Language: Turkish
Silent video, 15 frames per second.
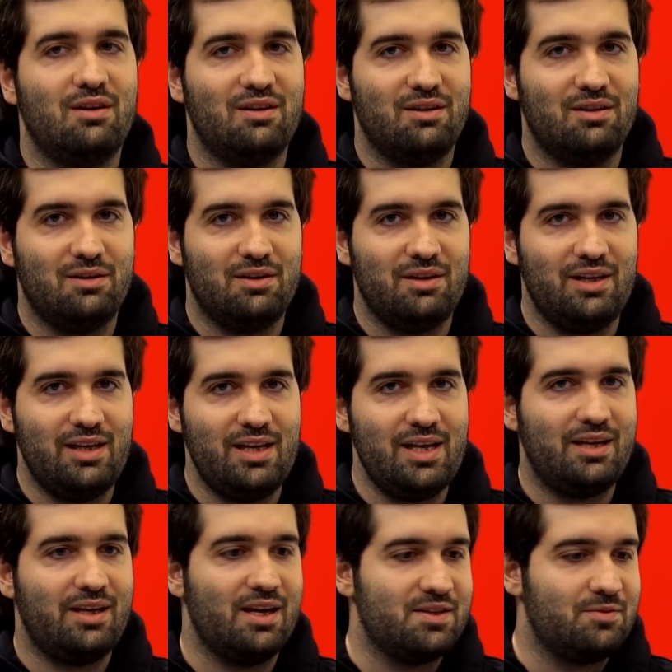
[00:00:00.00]
e,
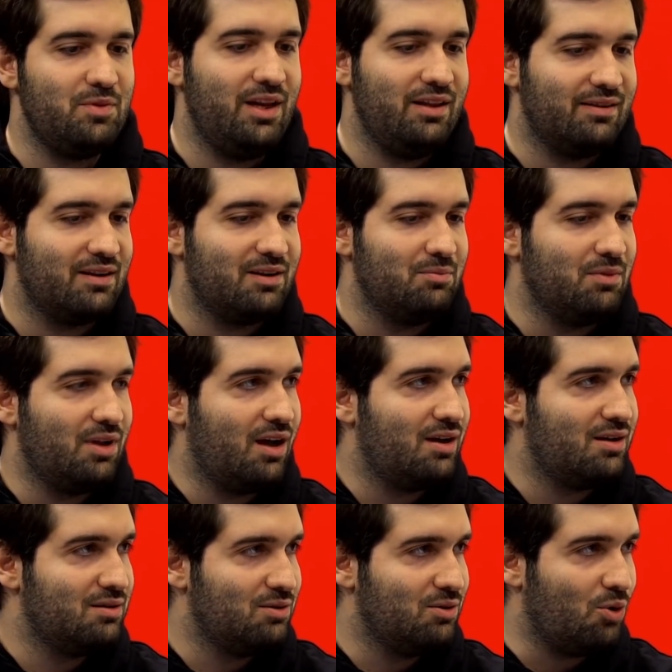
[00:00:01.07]
ilk kez milli
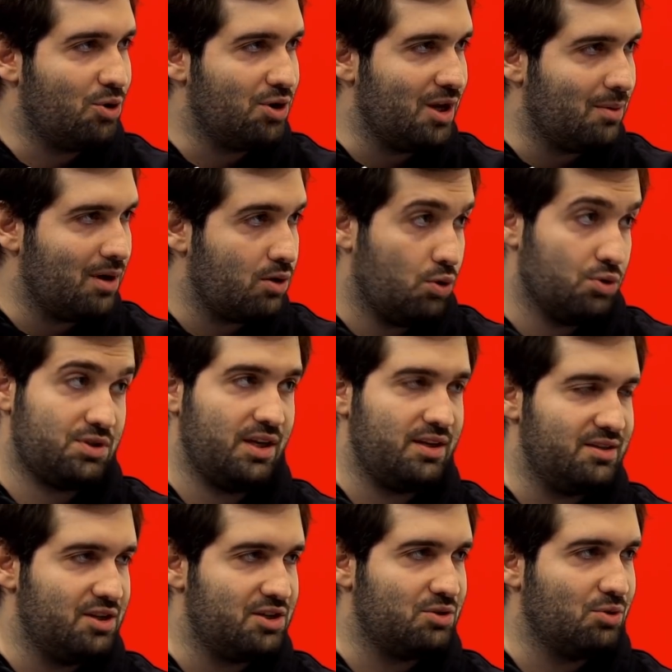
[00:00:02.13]
takımda oynamak,
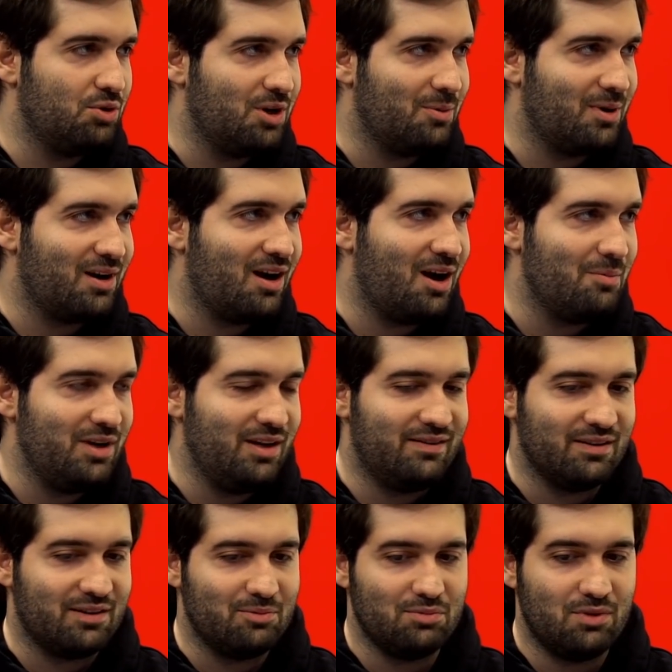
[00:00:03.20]
18 yaşında evet. oynamak A milli
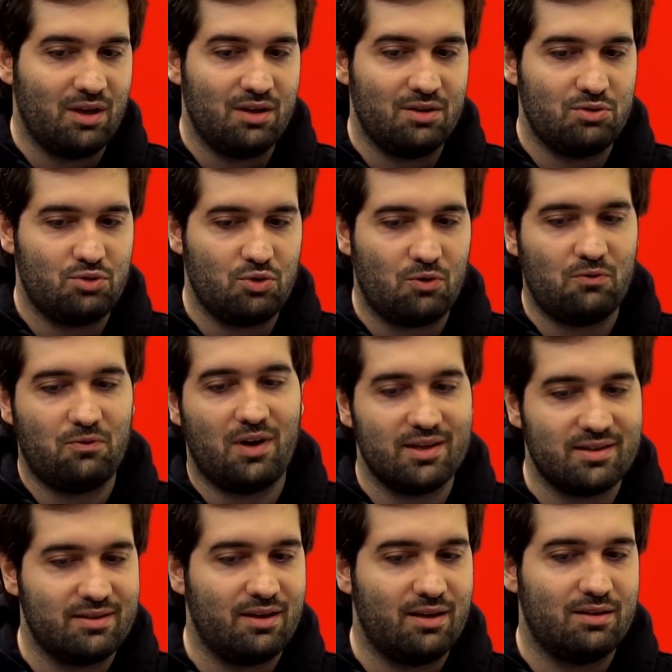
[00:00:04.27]
takımda çok
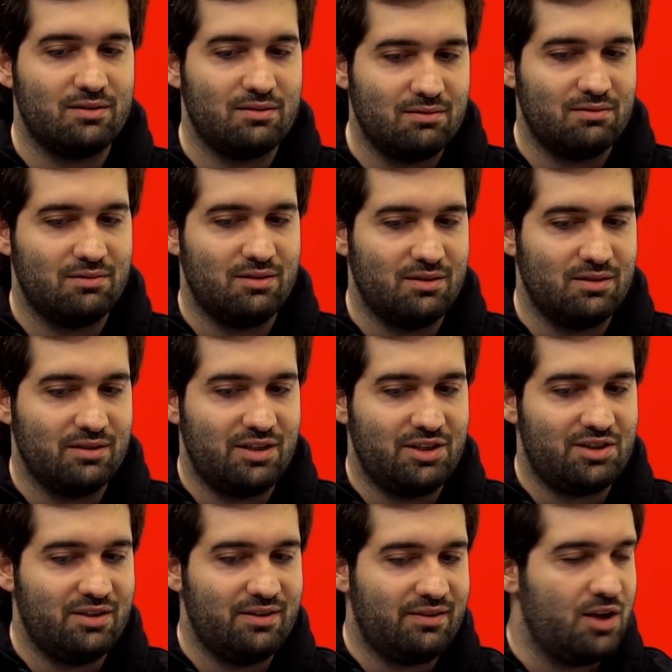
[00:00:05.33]
fazla e,
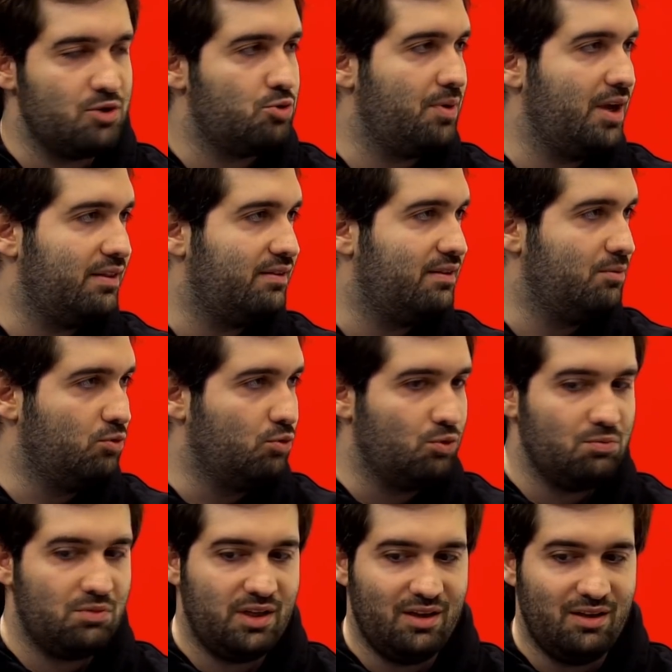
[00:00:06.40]
kişinin tecrübe ettiği bir
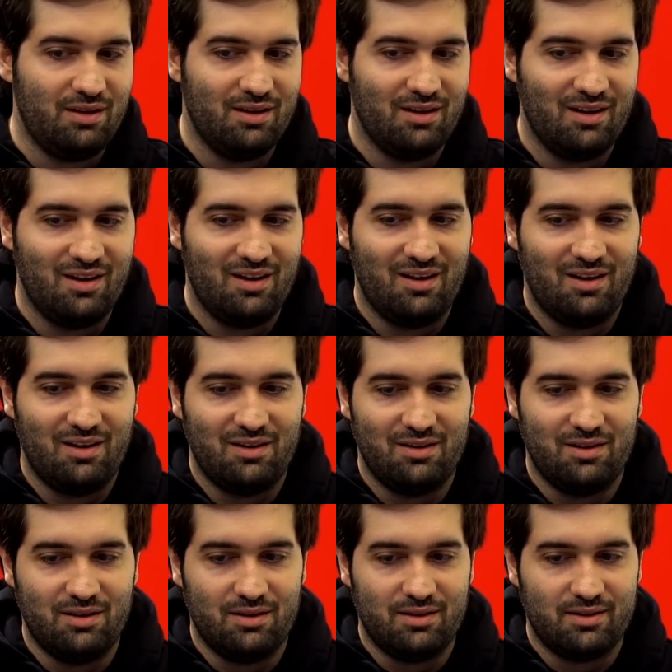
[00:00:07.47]
durum değil.
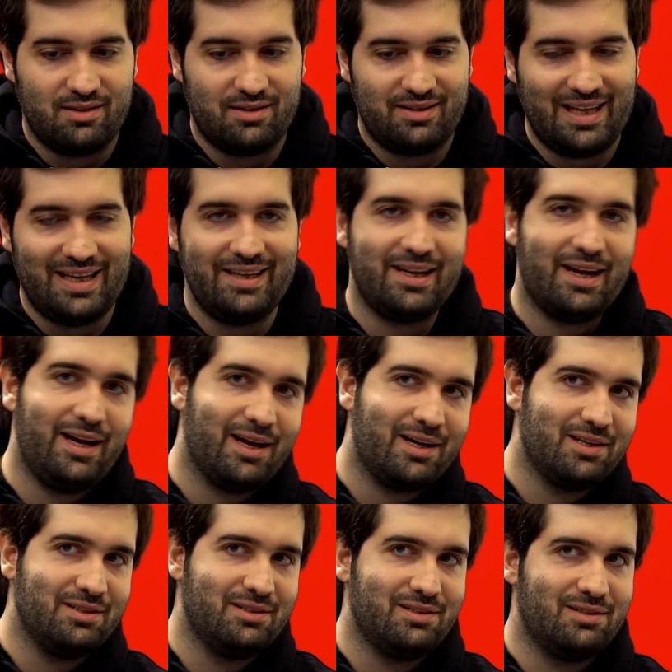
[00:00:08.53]
E, seninle
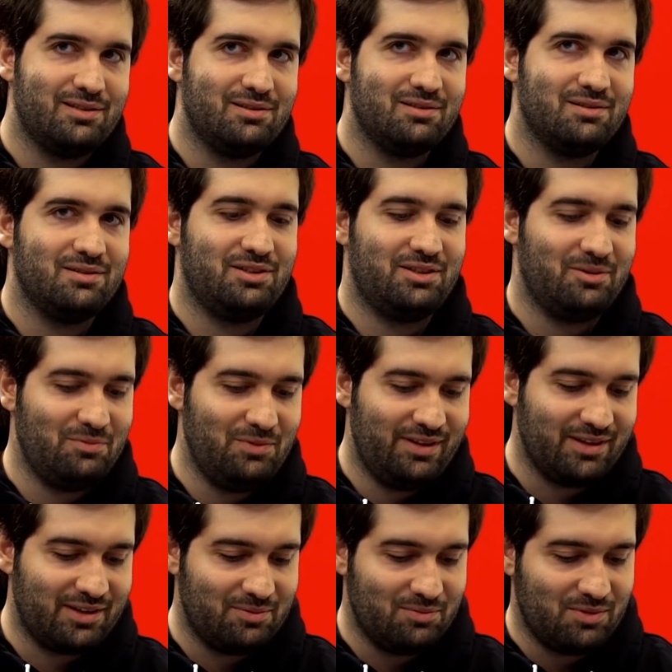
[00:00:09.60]
alakalı işte
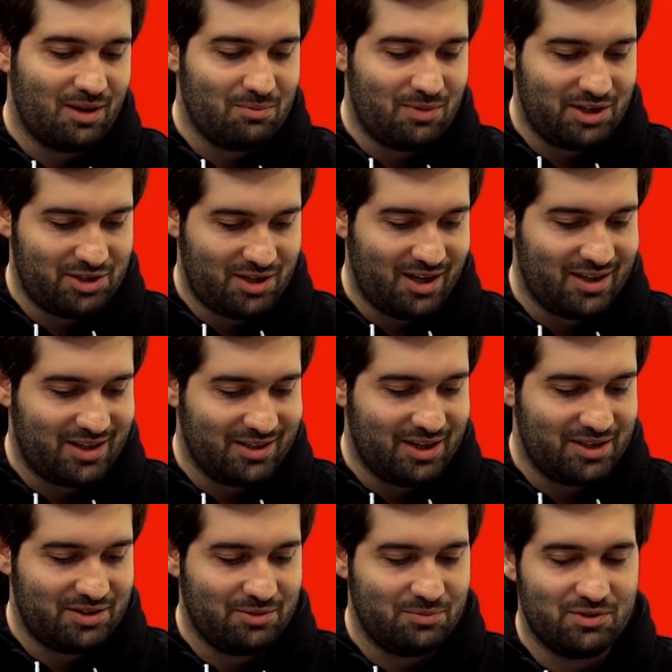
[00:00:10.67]
milli takımdan başka
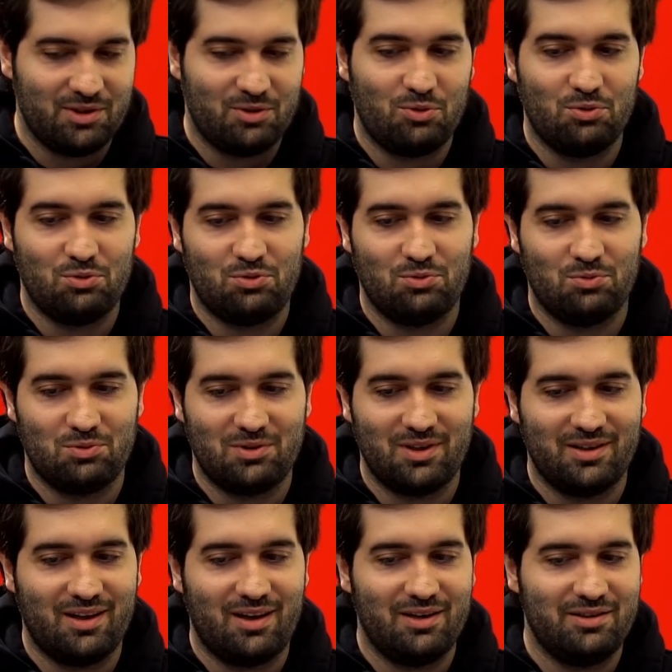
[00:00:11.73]
arkadaşlarımızla
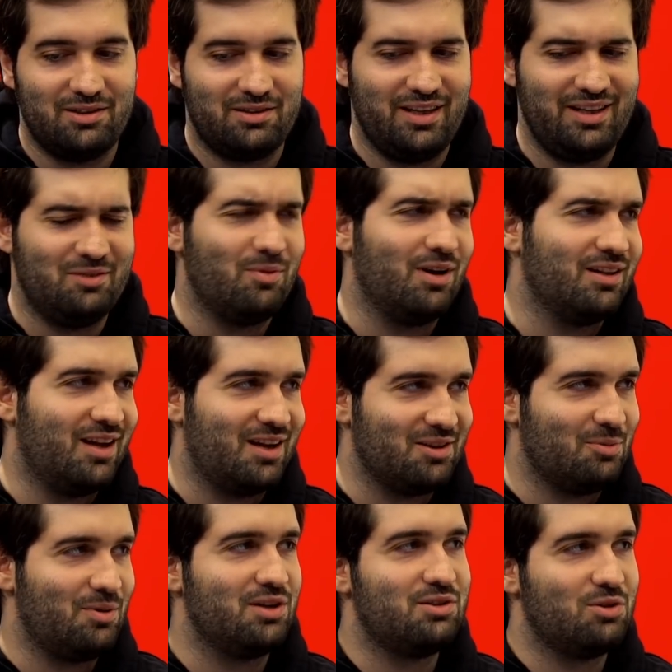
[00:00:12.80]
konuştuğumuzda da işte
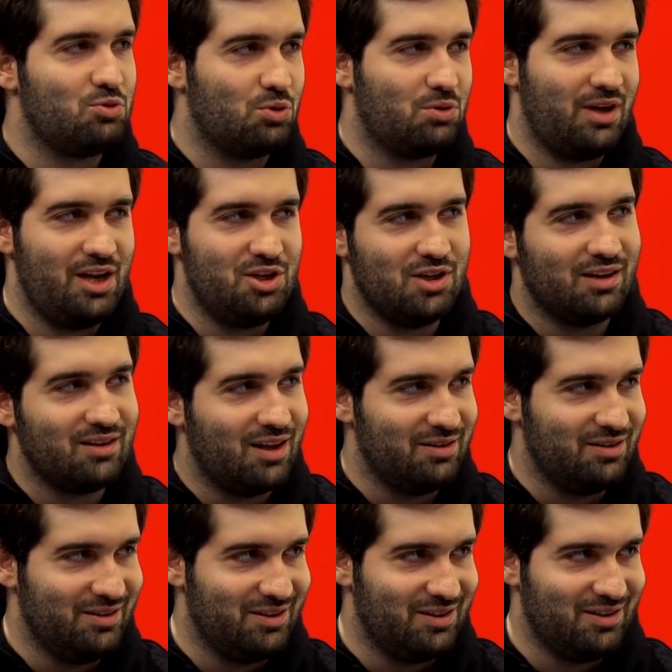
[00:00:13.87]
idmanlarda maçta çok
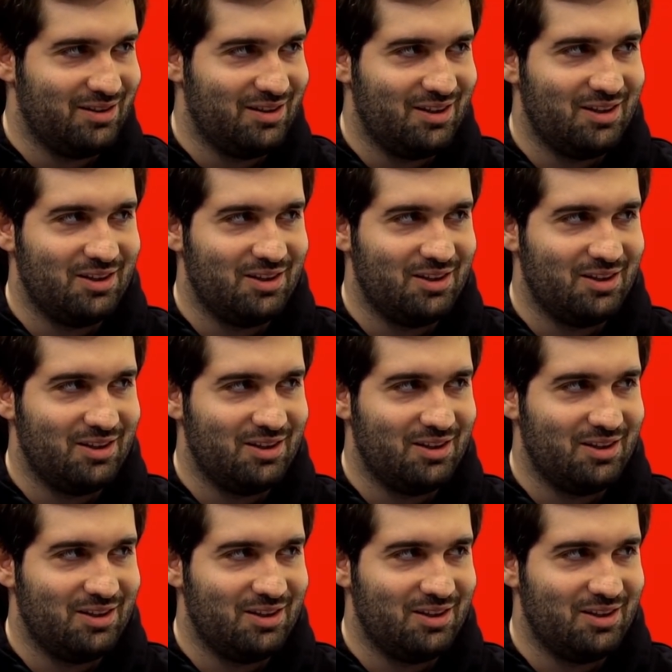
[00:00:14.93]
heyecanlandığını